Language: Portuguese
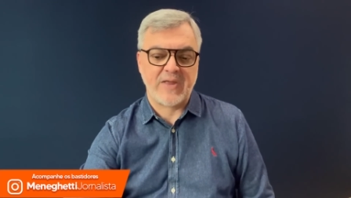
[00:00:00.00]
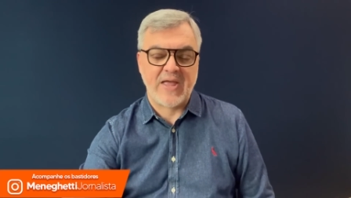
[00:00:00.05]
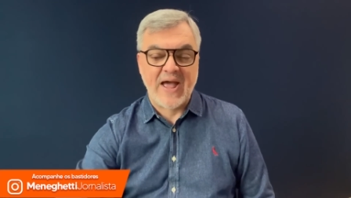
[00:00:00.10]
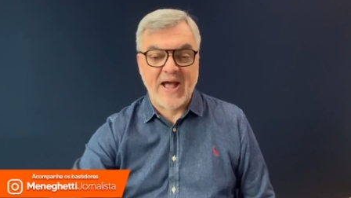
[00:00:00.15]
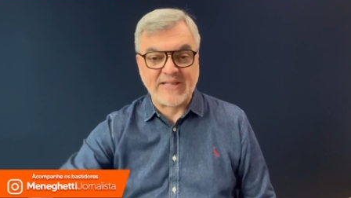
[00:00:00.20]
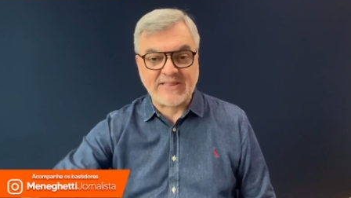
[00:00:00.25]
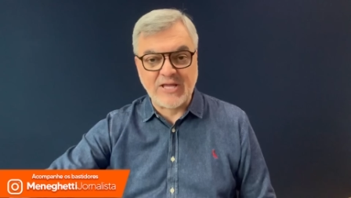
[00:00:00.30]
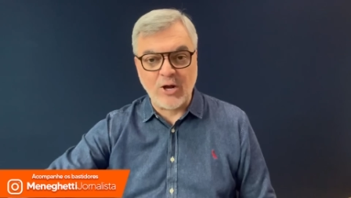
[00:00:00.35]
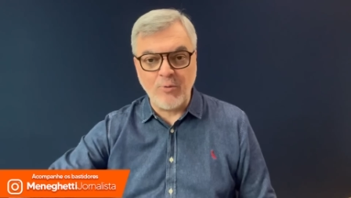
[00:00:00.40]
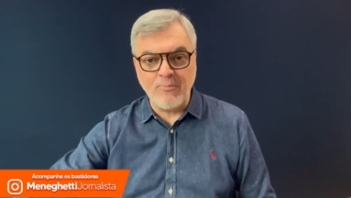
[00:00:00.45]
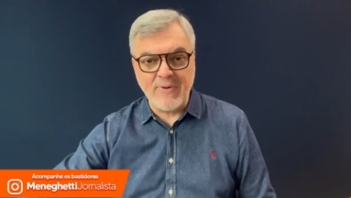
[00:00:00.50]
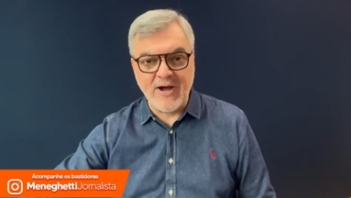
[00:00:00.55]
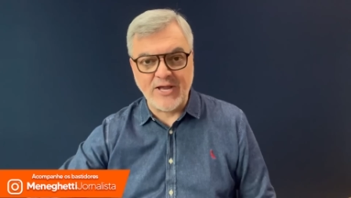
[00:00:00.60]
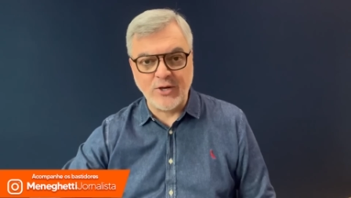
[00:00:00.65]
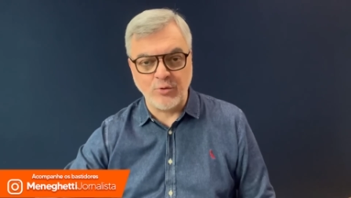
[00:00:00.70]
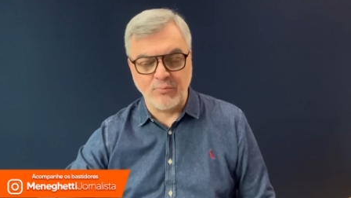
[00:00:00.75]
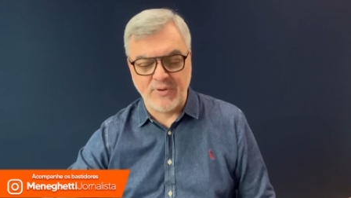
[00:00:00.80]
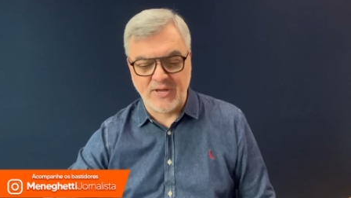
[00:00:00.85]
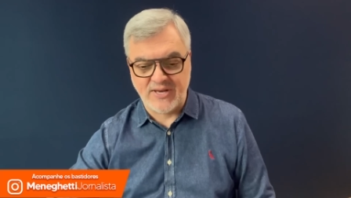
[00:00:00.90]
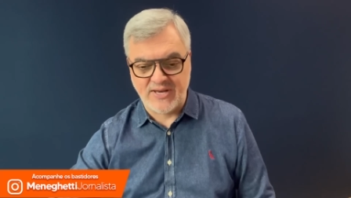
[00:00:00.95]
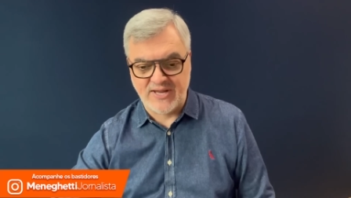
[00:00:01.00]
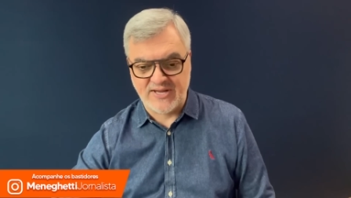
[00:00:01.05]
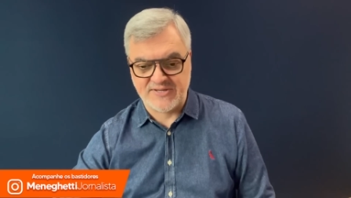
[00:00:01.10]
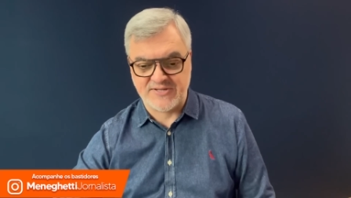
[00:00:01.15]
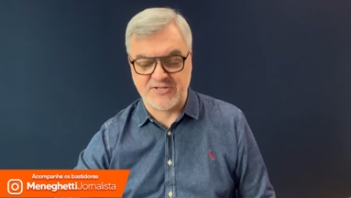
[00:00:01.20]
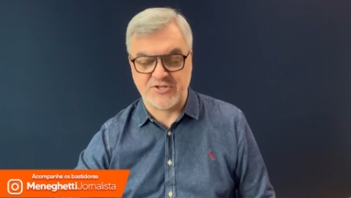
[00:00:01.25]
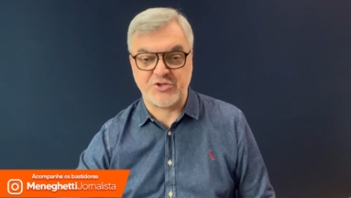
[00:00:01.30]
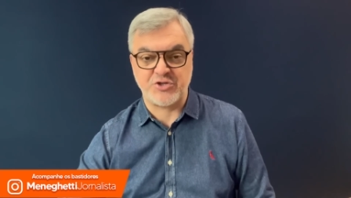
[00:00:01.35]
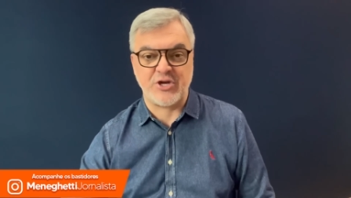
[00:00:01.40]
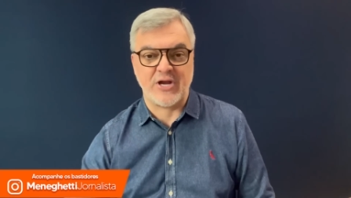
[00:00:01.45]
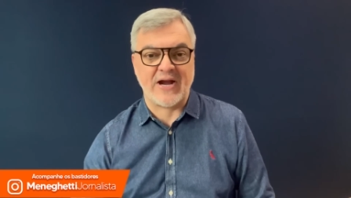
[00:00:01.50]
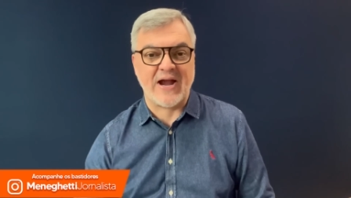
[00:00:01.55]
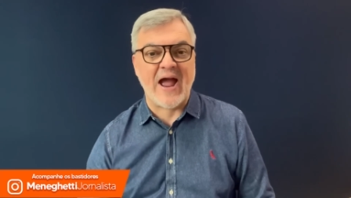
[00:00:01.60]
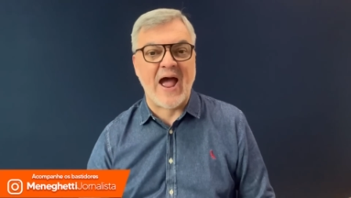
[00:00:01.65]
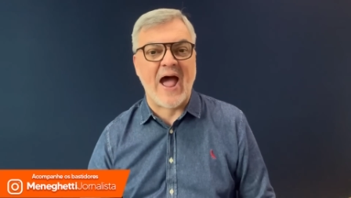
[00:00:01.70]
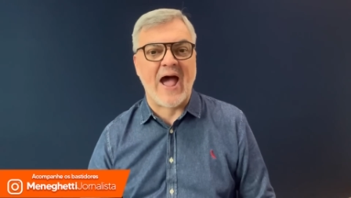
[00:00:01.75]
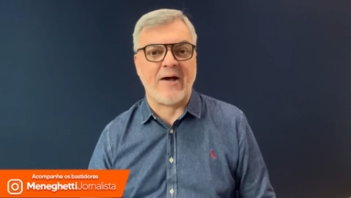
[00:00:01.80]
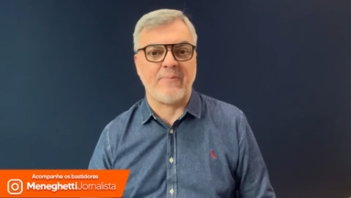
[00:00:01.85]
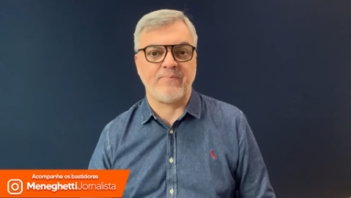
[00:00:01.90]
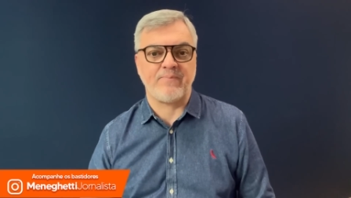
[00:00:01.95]
Até o Mano Menezes
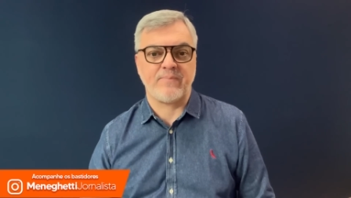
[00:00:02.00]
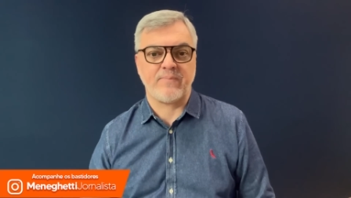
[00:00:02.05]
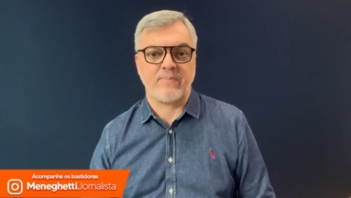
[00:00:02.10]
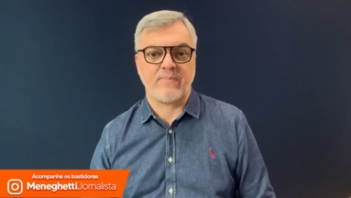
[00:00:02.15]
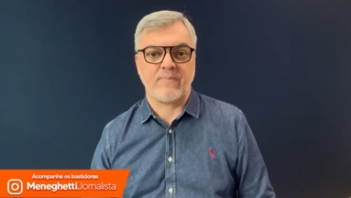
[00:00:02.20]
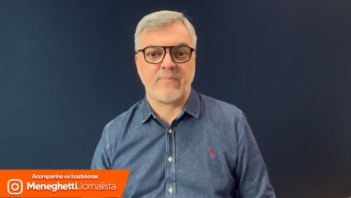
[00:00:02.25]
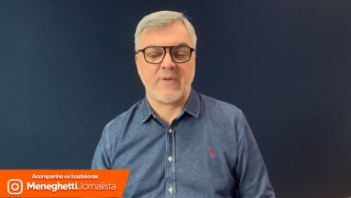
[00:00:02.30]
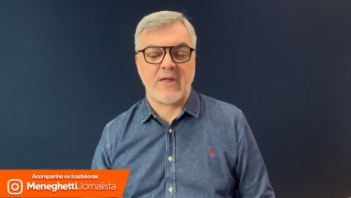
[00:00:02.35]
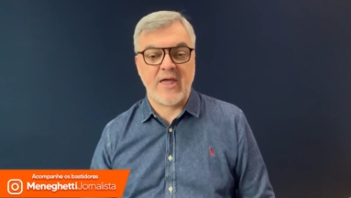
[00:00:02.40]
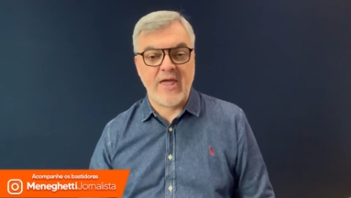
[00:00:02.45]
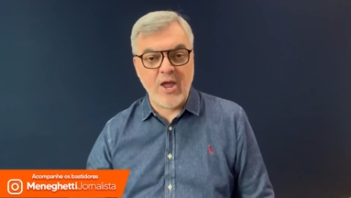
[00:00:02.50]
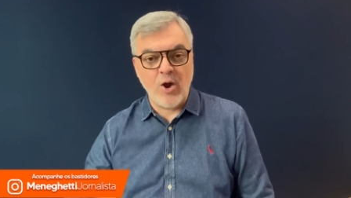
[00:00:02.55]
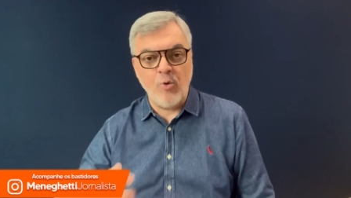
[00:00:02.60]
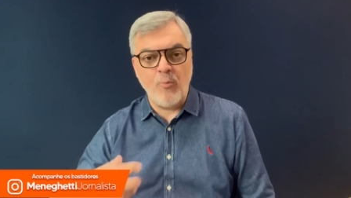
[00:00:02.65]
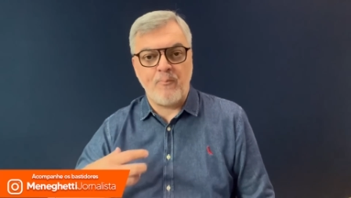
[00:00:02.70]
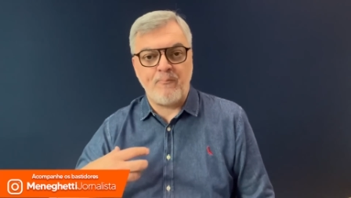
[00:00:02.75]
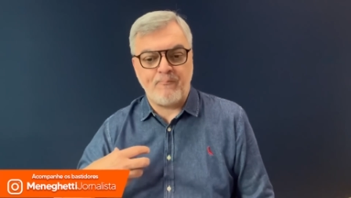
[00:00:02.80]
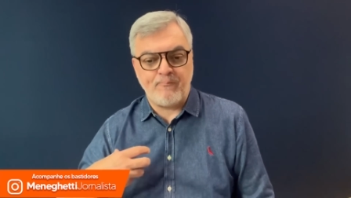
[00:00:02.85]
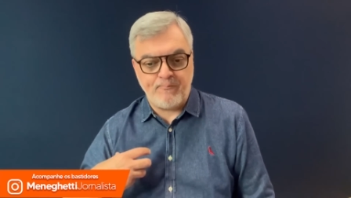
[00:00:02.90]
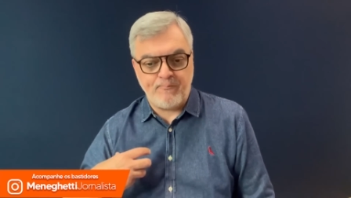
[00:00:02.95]
chegar, eu